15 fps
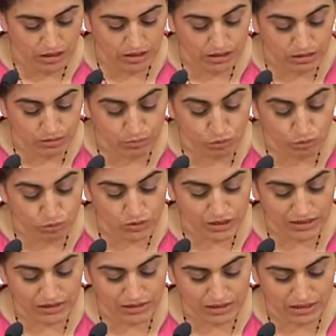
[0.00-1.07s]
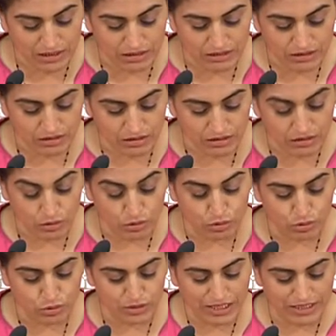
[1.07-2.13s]
E, bu kadınların, e,
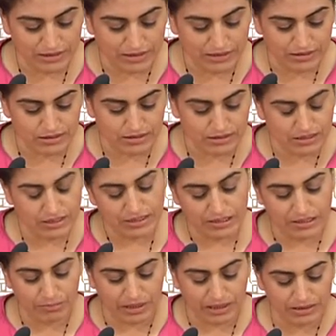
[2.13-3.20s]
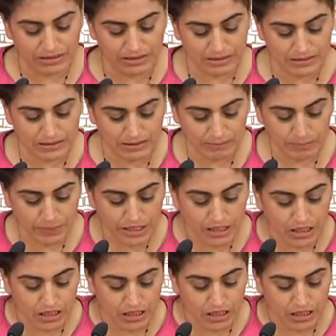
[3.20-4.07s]
öldürülenlerin sicillerine baktığınızda